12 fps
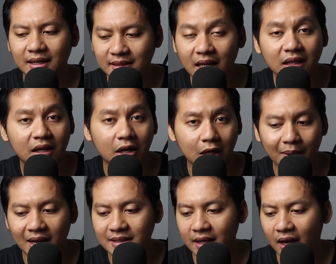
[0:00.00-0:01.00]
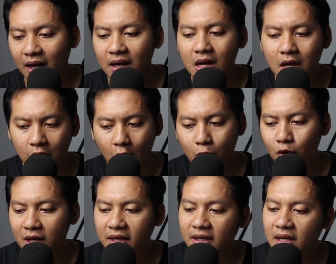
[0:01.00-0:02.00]
kesal terhadap Asa. Kau
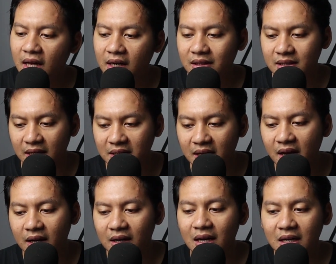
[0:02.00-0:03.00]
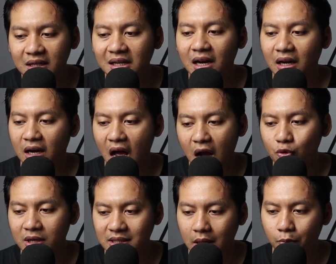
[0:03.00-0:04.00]
mulai kehilangan kesadaran. Dengarkan aku
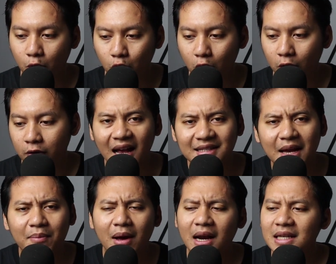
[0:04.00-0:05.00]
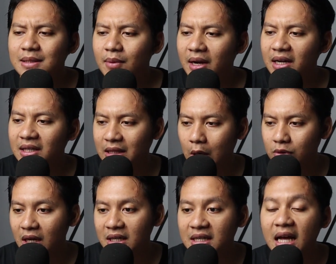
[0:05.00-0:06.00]
dasar bodoh. Asa malah semakin
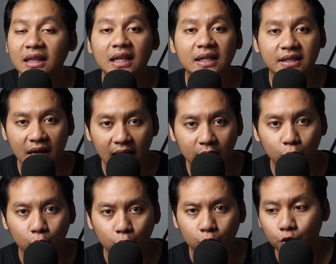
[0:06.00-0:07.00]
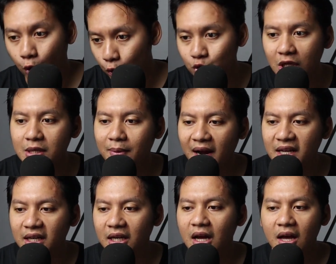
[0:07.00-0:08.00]
ketakutan dan terjatuh. Yoru jadi
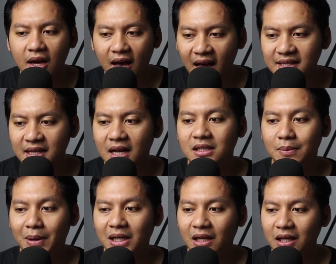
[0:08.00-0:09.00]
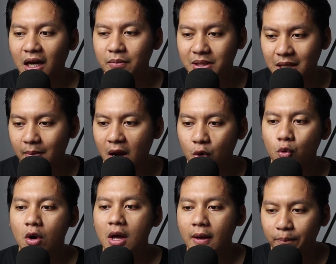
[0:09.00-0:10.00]
panik. Asa, cepat katakan bersamaku,
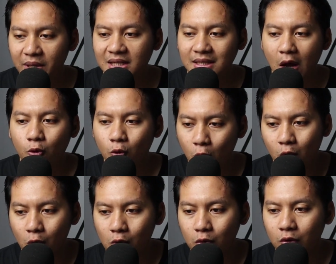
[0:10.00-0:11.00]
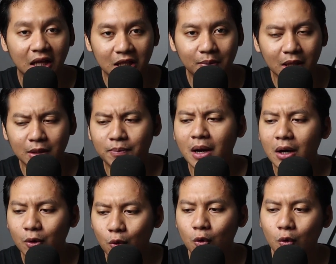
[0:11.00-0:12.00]
pisau kuku. Dan tiba-tiba
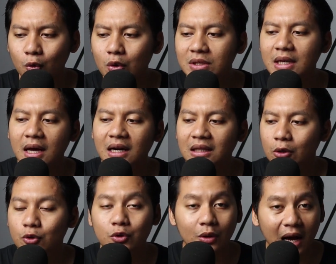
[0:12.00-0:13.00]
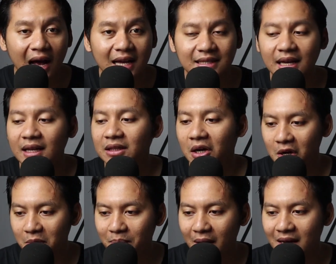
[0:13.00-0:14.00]
kuku jari telunjuk Asa
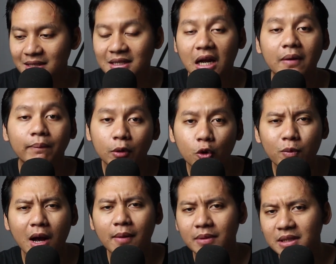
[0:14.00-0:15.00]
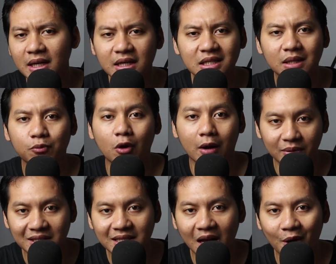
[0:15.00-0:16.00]
terlepas dan berubah menjadi sebuah
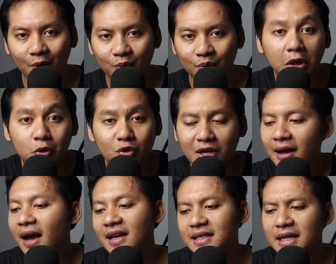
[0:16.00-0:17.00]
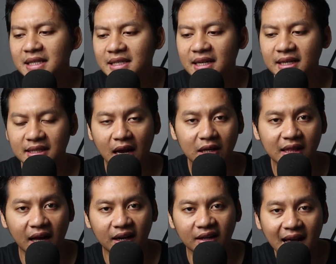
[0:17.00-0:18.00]
pisau. Tentunya Asa di sini
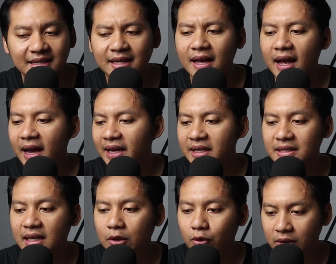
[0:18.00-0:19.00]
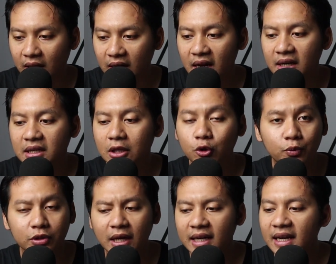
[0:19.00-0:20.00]
kesakitan. Asa akhirnya jatuh ke tanah dan
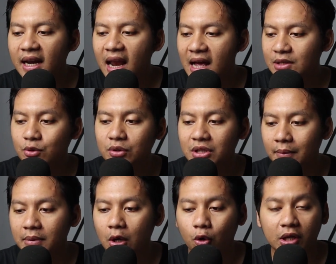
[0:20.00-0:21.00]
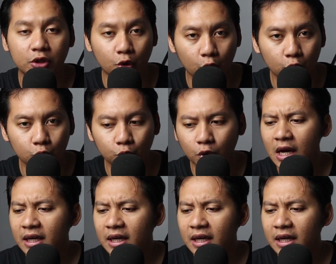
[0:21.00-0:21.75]
tubuhnya ini langsung diambil oleh Yoru.